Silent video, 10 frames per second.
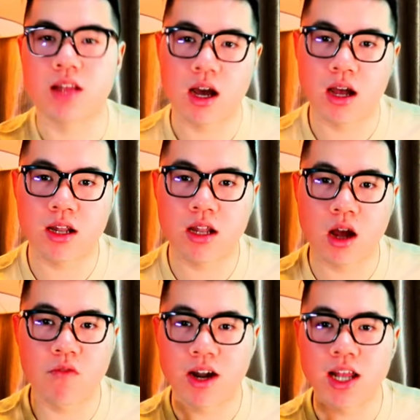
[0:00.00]
sự thật đó, nó
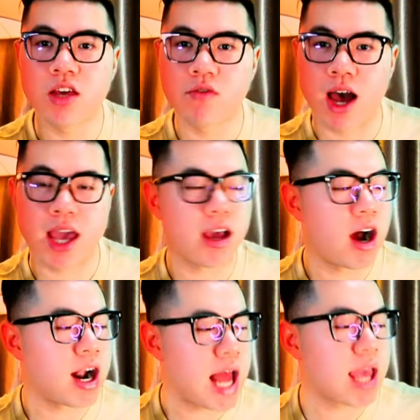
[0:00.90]
không phải là như vậy
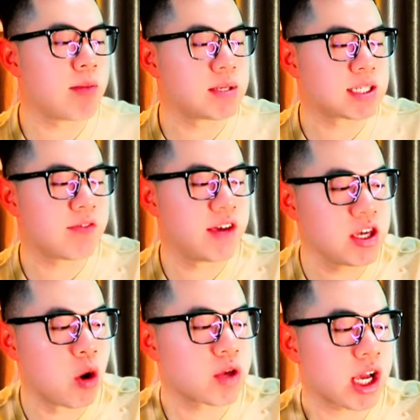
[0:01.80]
ở đây mình sẽ ví
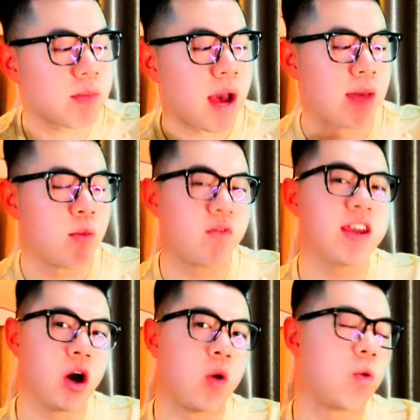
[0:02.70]
dụ cho các bạn một
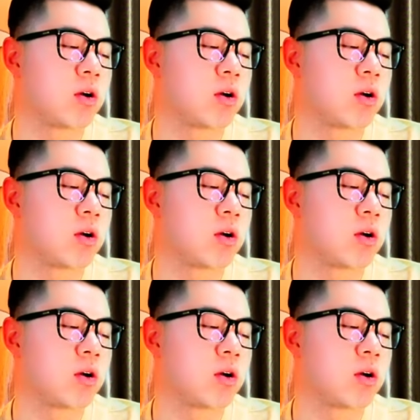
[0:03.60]
ví dụ